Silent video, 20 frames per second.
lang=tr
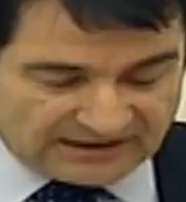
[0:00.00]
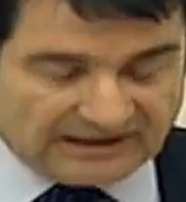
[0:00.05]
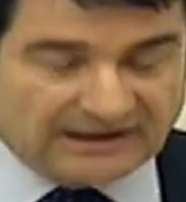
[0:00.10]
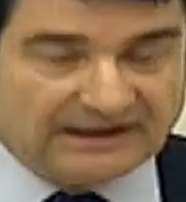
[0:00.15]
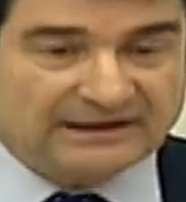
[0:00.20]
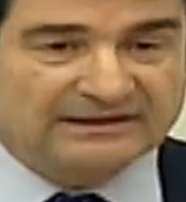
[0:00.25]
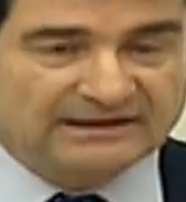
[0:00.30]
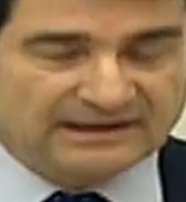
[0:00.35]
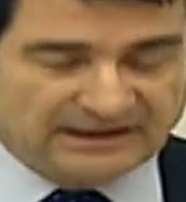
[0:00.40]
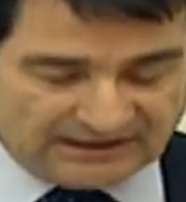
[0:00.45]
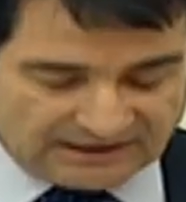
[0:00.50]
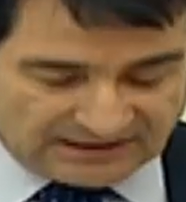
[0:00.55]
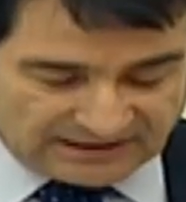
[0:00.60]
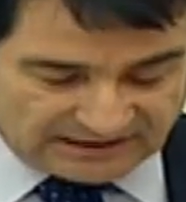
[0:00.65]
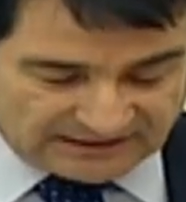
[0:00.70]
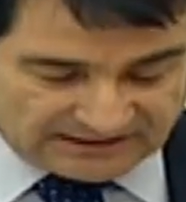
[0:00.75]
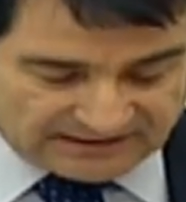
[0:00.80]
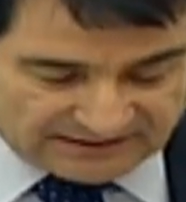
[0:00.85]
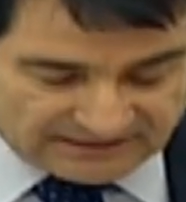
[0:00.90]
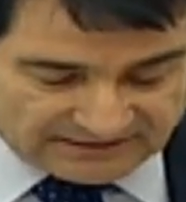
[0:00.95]

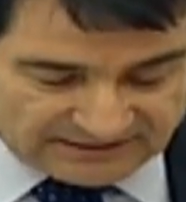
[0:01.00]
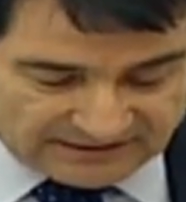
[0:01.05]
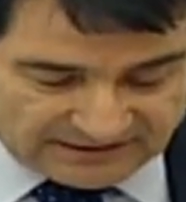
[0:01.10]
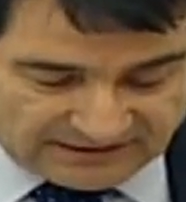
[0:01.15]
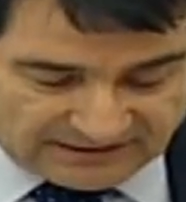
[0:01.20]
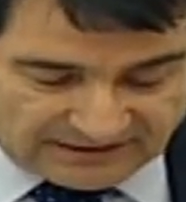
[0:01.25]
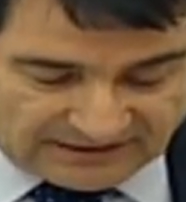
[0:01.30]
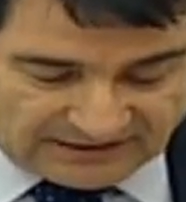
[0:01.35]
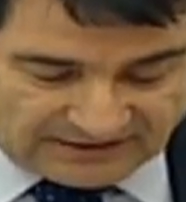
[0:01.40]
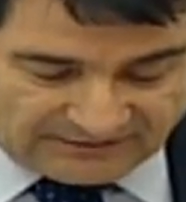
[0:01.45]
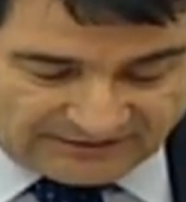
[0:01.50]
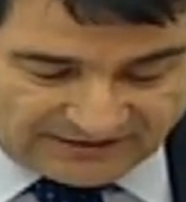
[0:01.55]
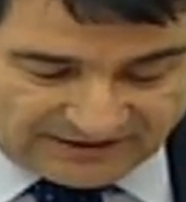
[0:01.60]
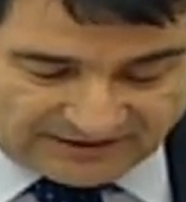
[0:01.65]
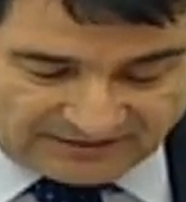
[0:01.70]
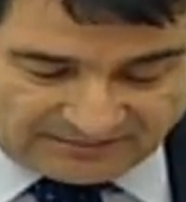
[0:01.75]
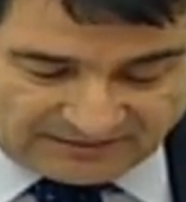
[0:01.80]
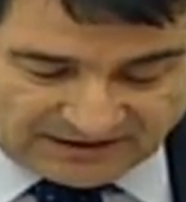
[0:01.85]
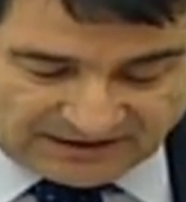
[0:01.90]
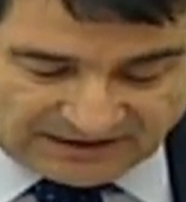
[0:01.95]
etkinlik,
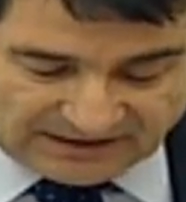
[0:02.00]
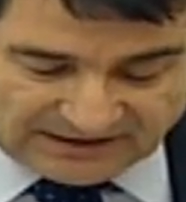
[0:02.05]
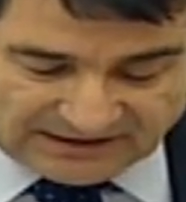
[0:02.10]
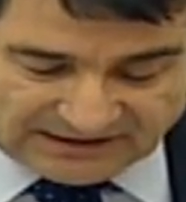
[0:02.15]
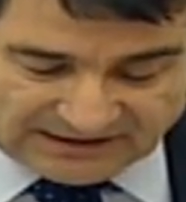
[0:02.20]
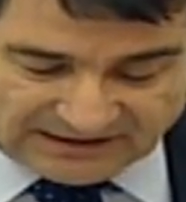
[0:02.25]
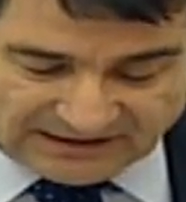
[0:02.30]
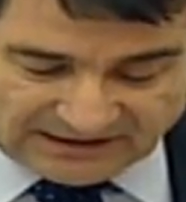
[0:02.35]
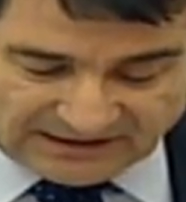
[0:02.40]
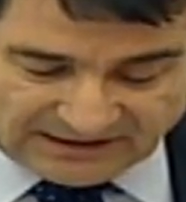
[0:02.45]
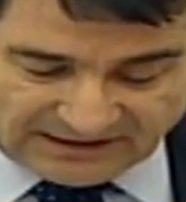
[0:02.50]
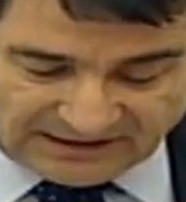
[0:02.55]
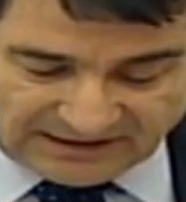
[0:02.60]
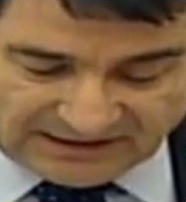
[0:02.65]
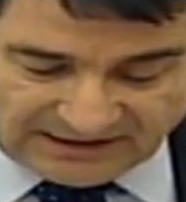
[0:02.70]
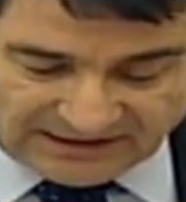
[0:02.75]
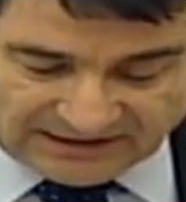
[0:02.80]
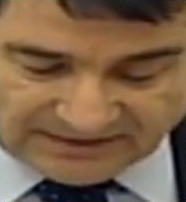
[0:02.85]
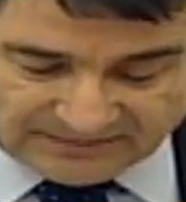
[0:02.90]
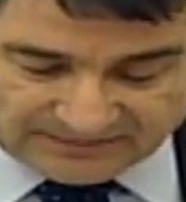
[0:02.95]
verimlilik
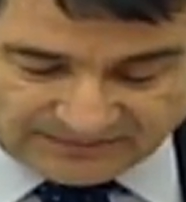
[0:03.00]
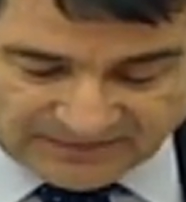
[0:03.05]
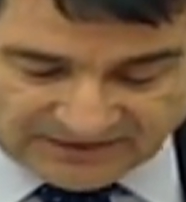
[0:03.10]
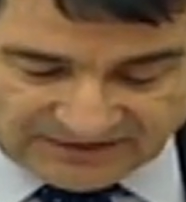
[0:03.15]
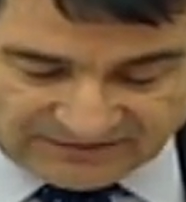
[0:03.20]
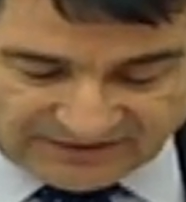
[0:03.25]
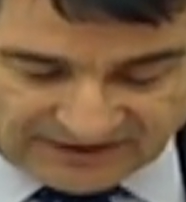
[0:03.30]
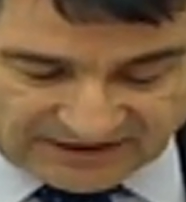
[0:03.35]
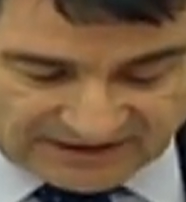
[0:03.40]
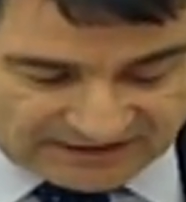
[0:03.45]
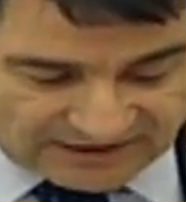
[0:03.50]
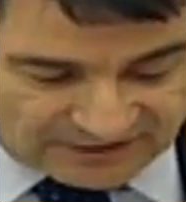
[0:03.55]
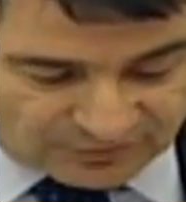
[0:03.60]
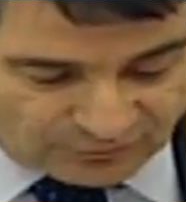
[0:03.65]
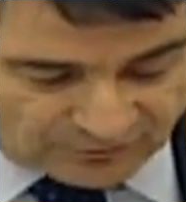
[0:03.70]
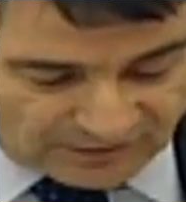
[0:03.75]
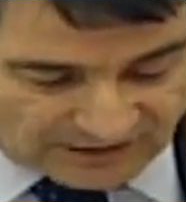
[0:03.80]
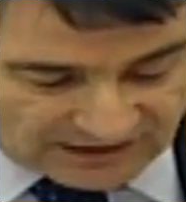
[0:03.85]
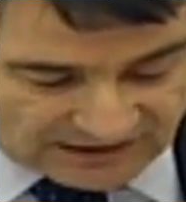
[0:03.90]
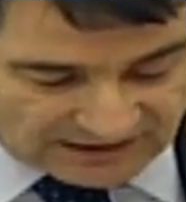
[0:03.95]
ilkeleriyle vergi
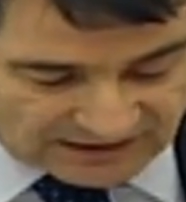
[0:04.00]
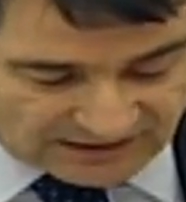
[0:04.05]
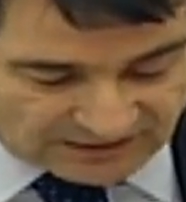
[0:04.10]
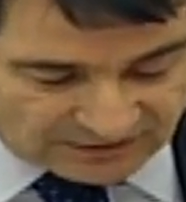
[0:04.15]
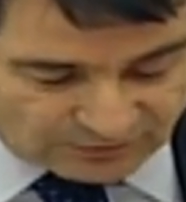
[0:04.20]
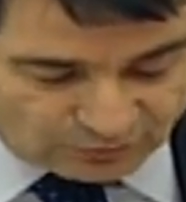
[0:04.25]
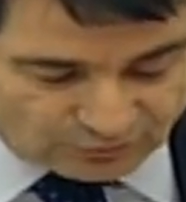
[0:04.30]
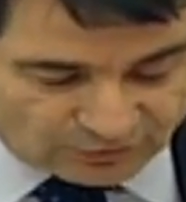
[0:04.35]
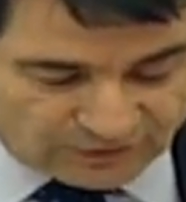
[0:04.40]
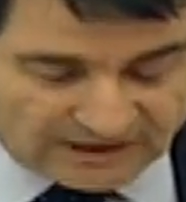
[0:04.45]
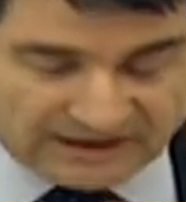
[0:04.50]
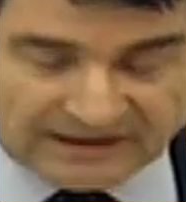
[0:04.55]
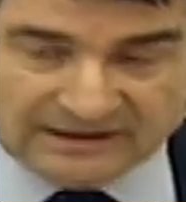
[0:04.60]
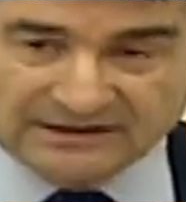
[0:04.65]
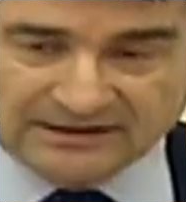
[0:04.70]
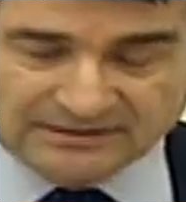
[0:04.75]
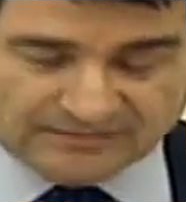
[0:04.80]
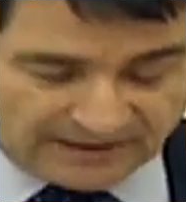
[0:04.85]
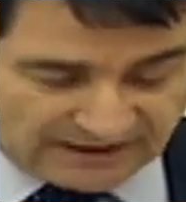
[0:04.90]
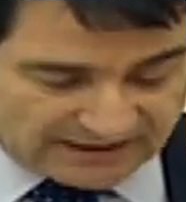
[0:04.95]
güvenliğini
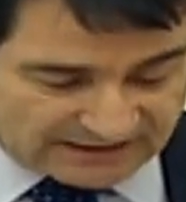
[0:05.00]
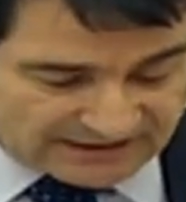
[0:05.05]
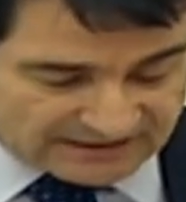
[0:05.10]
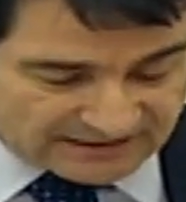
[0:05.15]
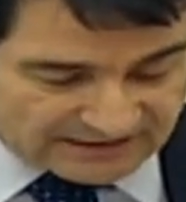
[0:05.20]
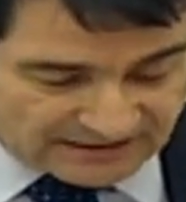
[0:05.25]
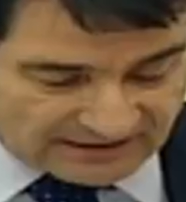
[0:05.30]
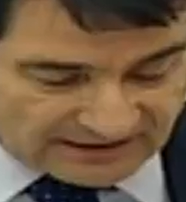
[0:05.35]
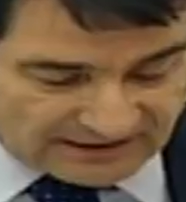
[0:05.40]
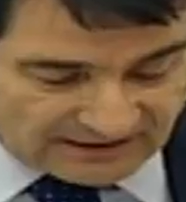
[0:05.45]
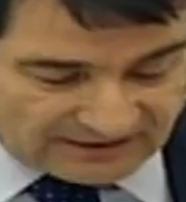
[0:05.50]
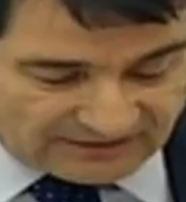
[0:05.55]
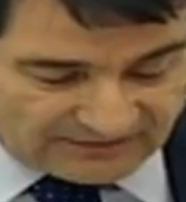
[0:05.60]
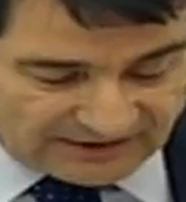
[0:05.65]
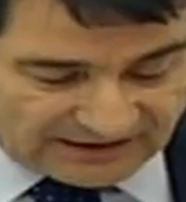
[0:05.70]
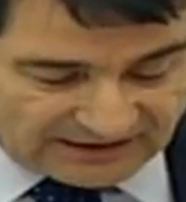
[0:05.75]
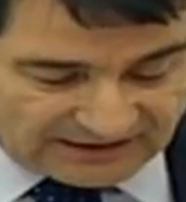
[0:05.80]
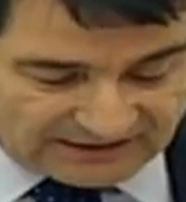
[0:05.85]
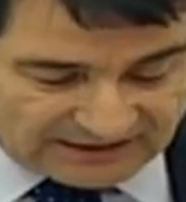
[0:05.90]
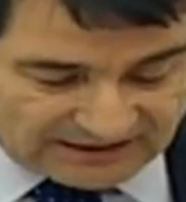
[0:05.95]
güçlendirmek ve
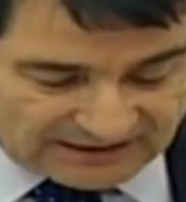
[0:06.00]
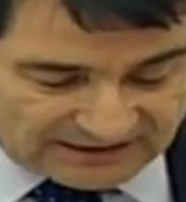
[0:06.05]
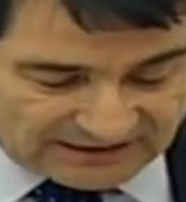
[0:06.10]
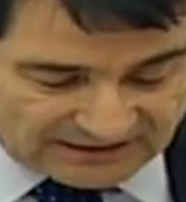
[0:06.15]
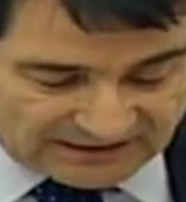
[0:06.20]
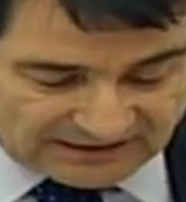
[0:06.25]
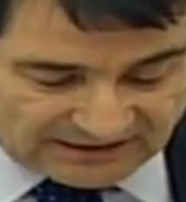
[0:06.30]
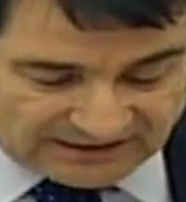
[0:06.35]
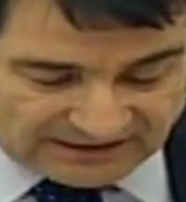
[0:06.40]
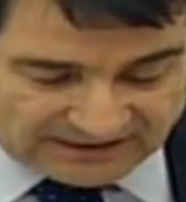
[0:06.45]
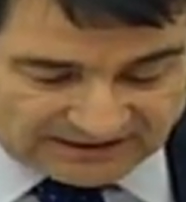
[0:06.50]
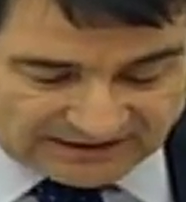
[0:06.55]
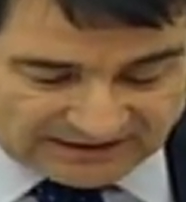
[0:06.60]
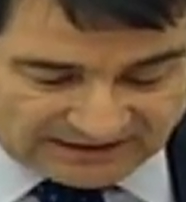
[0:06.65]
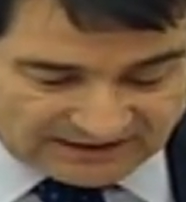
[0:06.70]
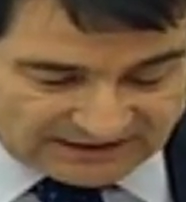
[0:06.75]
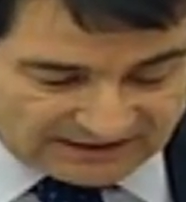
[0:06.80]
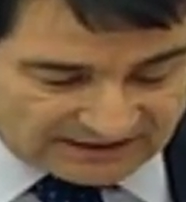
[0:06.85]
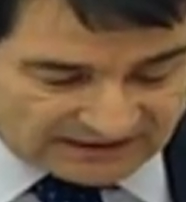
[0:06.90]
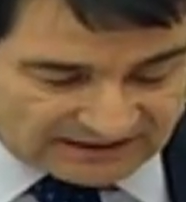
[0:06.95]
idarenin
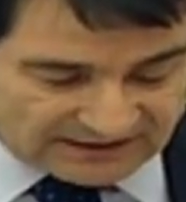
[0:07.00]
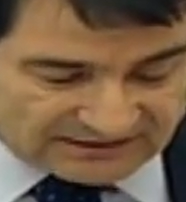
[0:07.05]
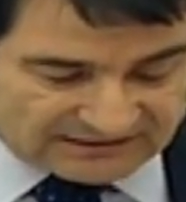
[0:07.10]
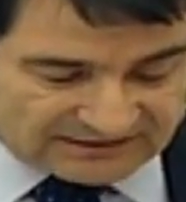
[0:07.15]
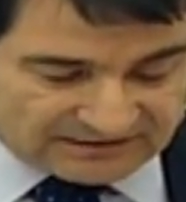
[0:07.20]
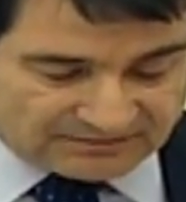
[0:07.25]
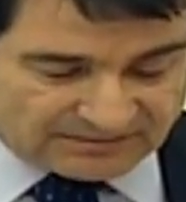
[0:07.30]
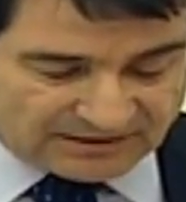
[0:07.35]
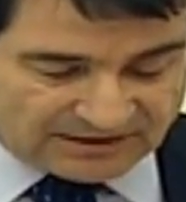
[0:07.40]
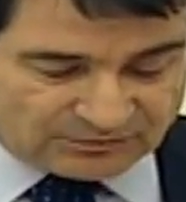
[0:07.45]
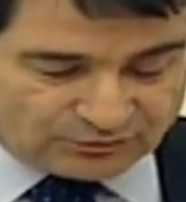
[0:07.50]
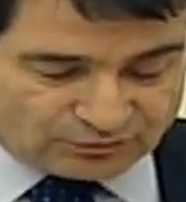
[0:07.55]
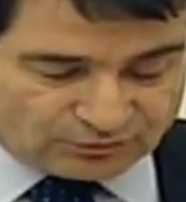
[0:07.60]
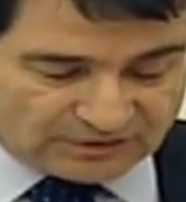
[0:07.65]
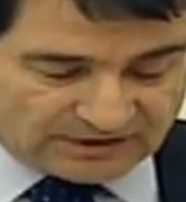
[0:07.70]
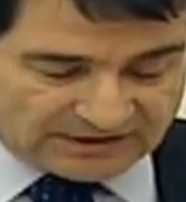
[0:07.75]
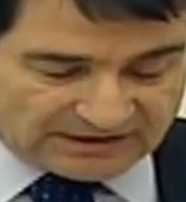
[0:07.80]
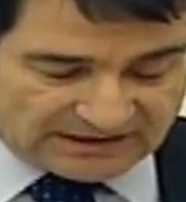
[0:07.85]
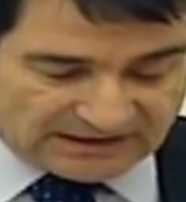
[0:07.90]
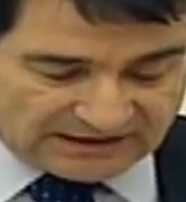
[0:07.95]
etkinliğini artırmak
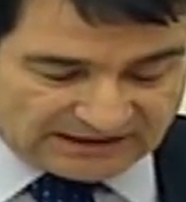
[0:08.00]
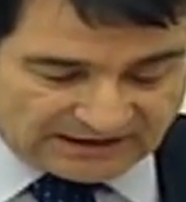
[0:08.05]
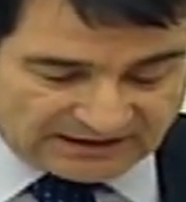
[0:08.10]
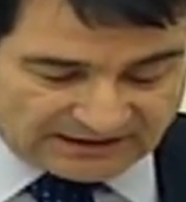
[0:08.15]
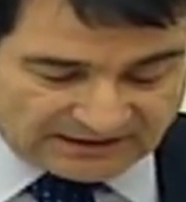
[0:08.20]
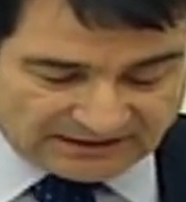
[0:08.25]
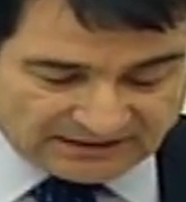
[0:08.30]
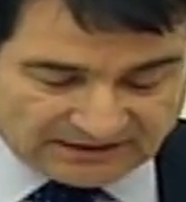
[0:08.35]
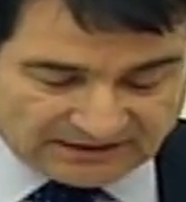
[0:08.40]
suretiyle